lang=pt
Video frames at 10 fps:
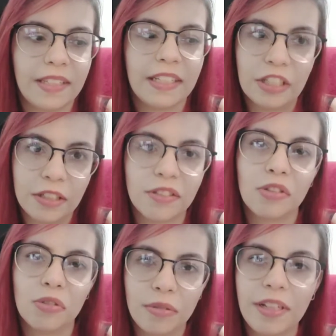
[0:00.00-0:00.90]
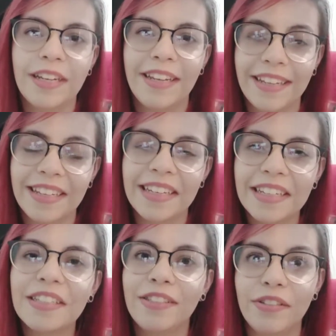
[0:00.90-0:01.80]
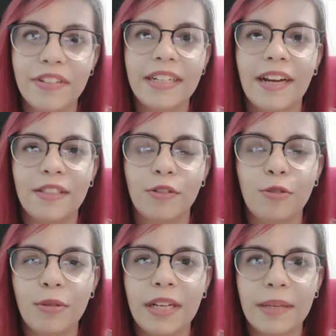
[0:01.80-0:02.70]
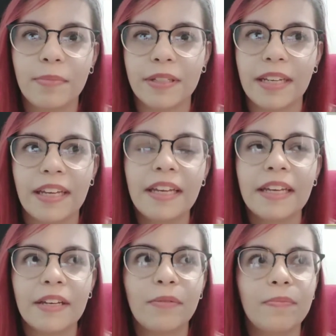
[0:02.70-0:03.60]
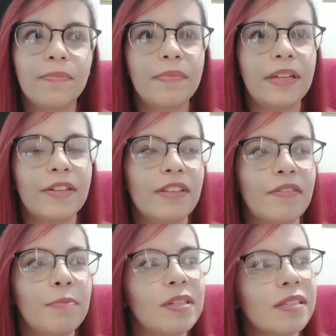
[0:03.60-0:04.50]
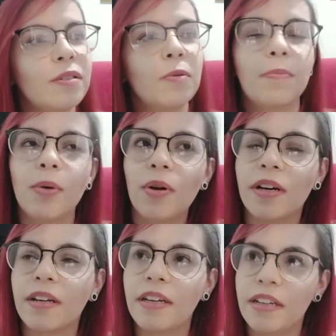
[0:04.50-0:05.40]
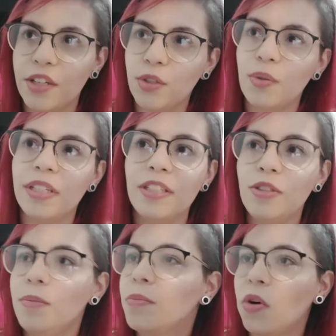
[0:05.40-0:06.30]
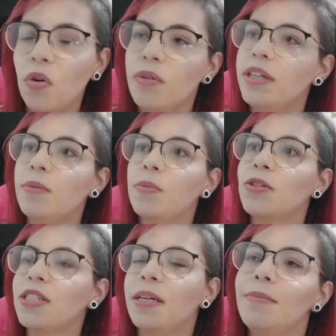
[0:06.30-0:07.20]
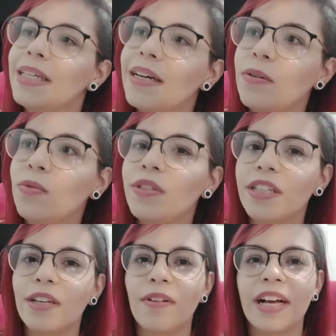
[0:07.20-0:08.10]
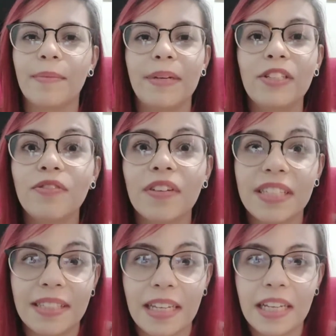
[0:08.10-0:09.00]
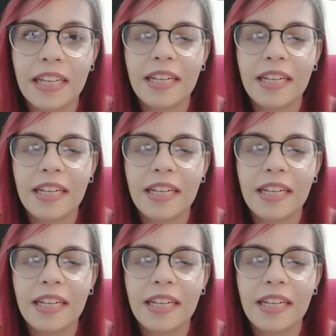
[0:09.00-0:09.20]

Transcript: Gente, eu chorei. De verdade, eu chorei, porque eu, eu tava pensando, porra, eu tô aqui de boa, eu postei a minha unha que eu acabei de fazer,